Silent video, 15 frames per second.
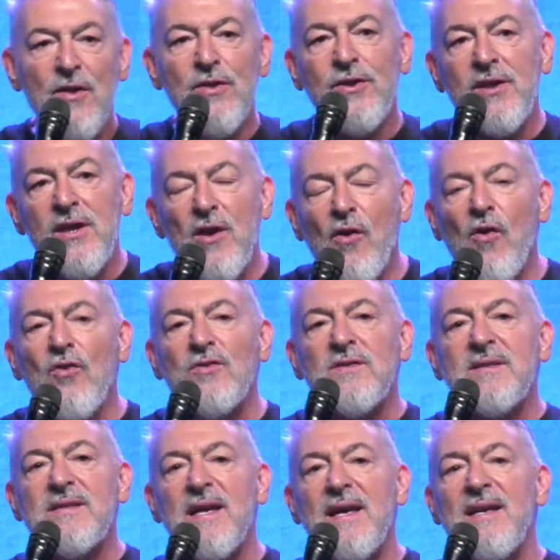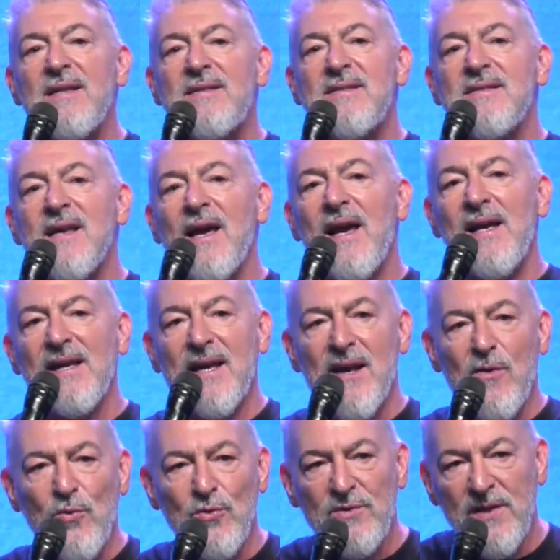Dios es el
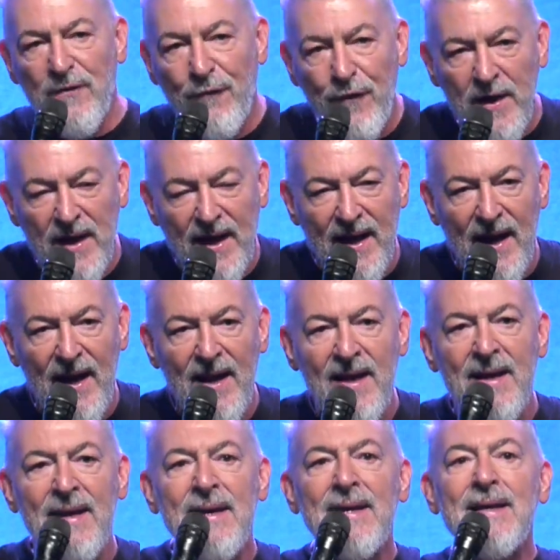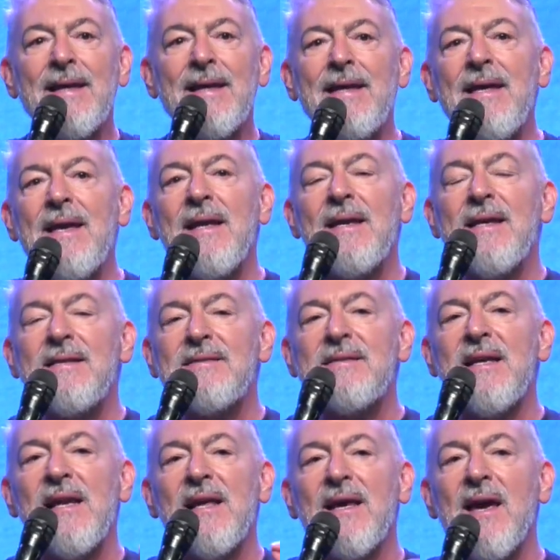que justifica. ¿Quién
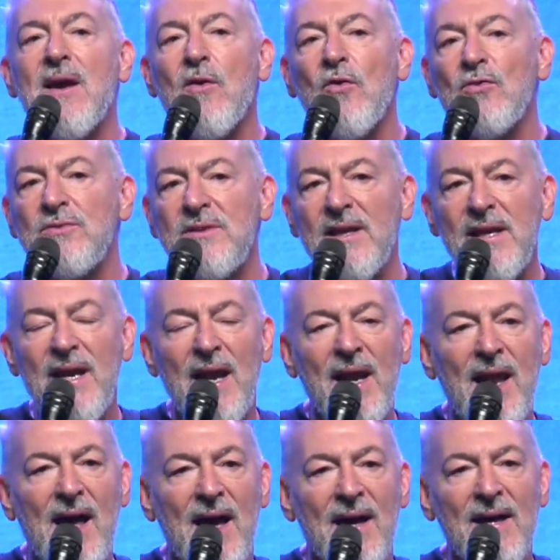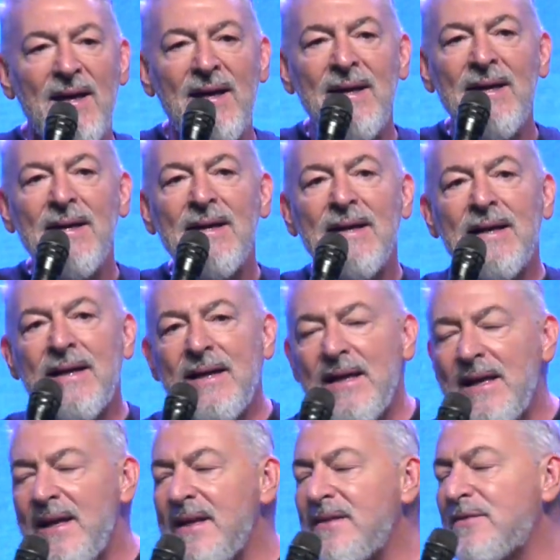es el que condenará?
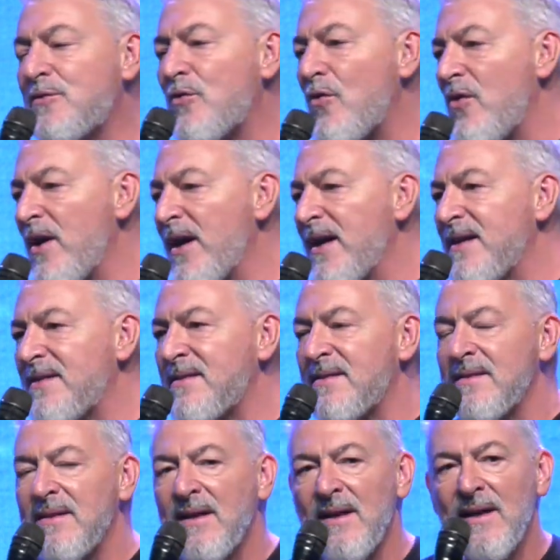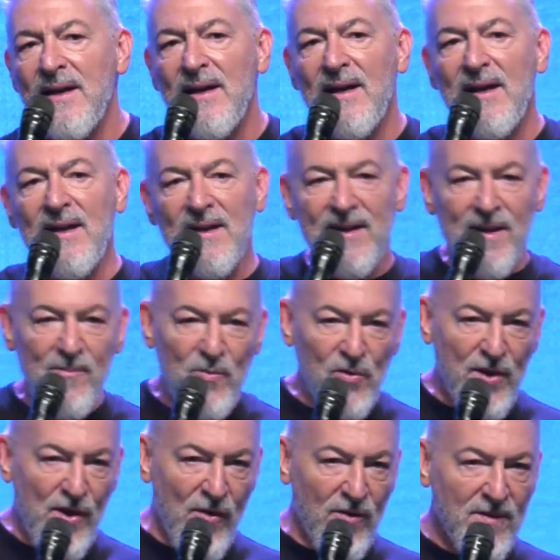Cristo es el que
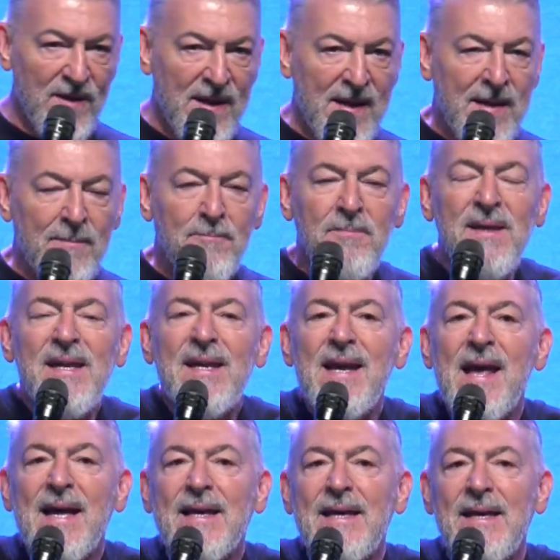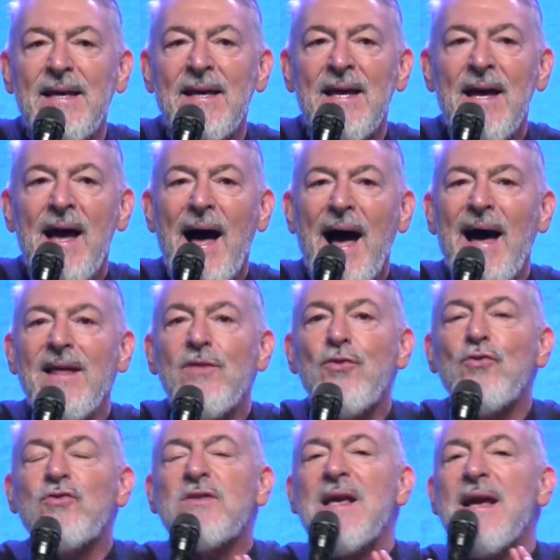murió. Miren aquí, hay
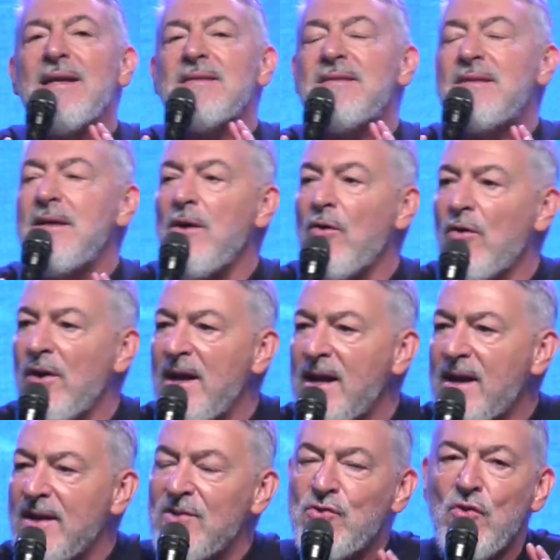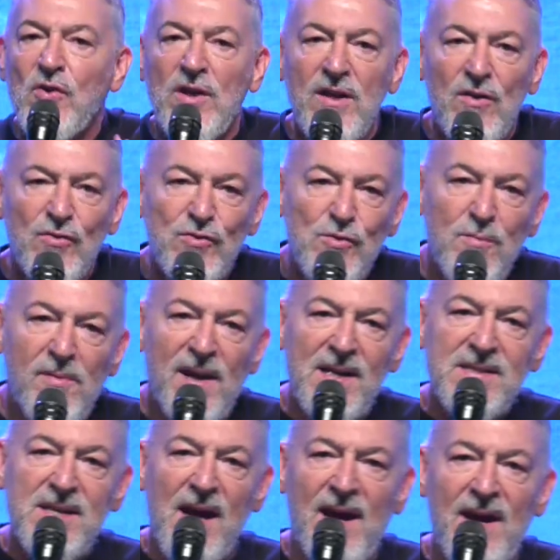dos acciones que yo quiero
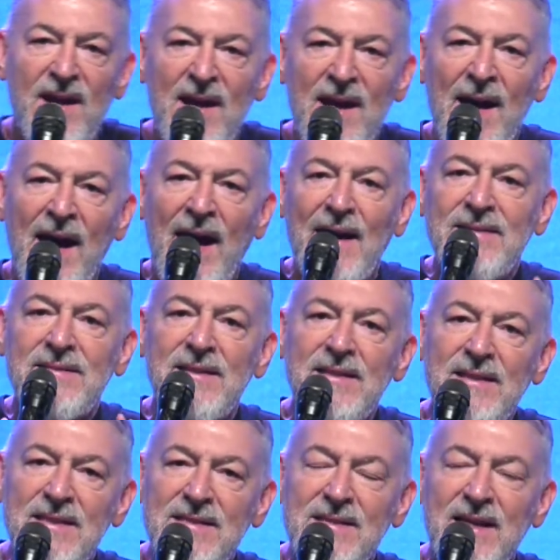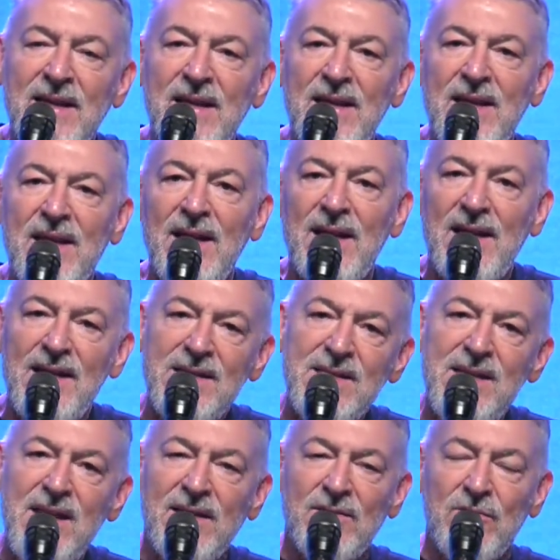subrayar antes de seguir
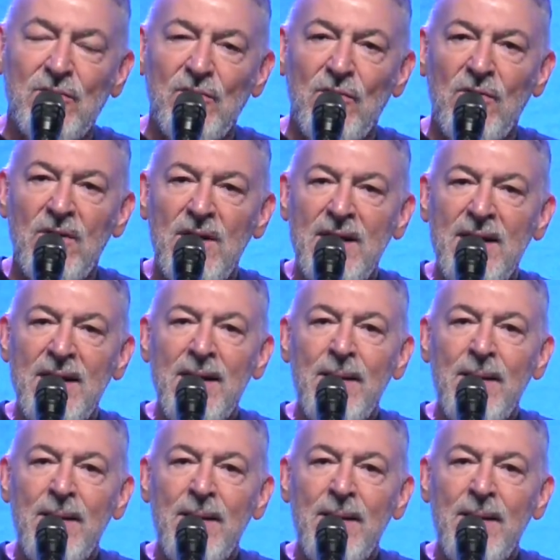leyendo.